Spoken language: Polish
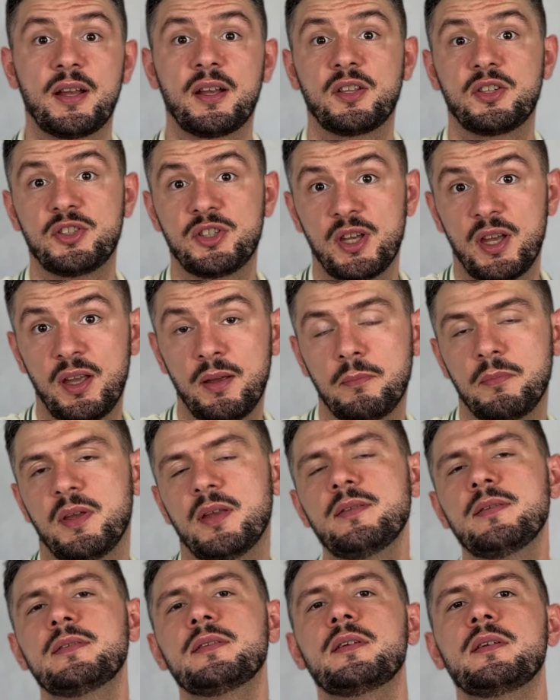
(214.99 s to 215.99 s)
gdzie
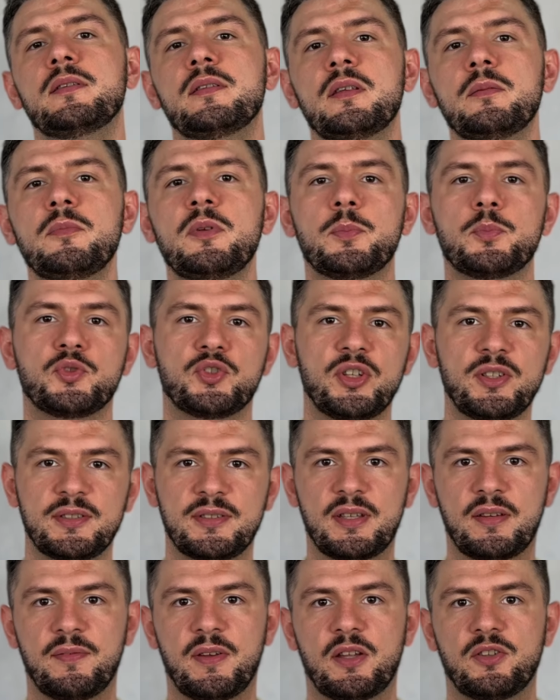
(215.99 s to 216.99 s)
między innymi
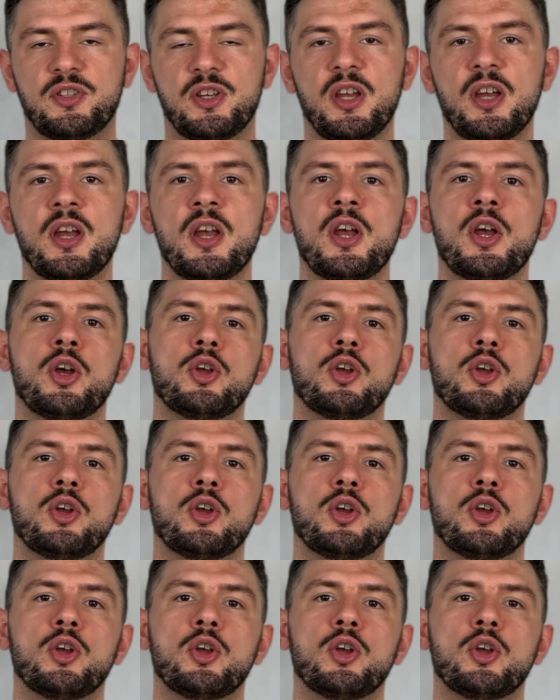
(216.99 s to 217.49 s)
przedstawiacie